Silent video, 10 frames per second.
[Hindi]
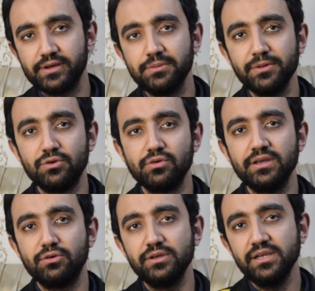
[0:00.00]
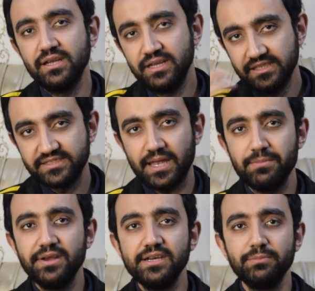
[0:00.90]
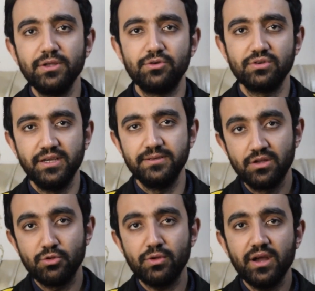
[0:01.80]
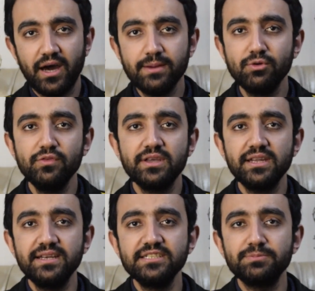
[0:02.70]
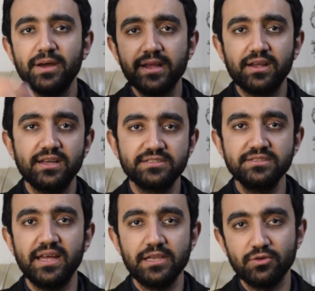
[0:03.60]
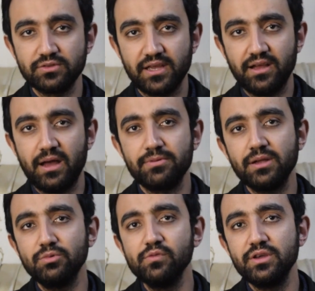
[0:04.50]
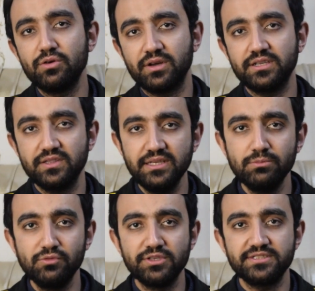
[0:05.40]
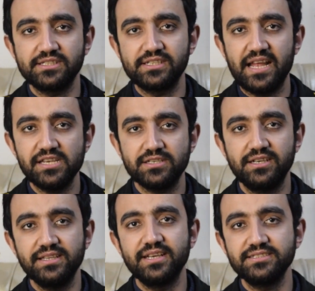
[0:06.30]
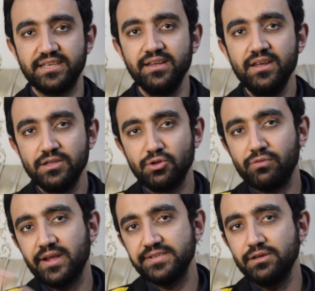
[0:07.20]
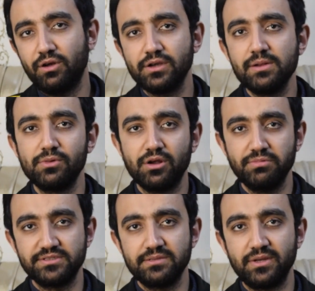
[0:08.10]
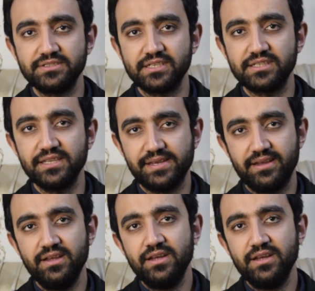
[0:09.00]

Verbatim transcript: हिट भी होंगी कोई सेमी हिट भी होंगी क्योंकि हर मूवी की रिलीज पर एक अलग सिनेरियो होता है अब एक मूवी को अगर तीन मूवीज के साथ क्लैश कर दिया जाए तो वो कैसे ऑल टाइम बस्तर बन सकती है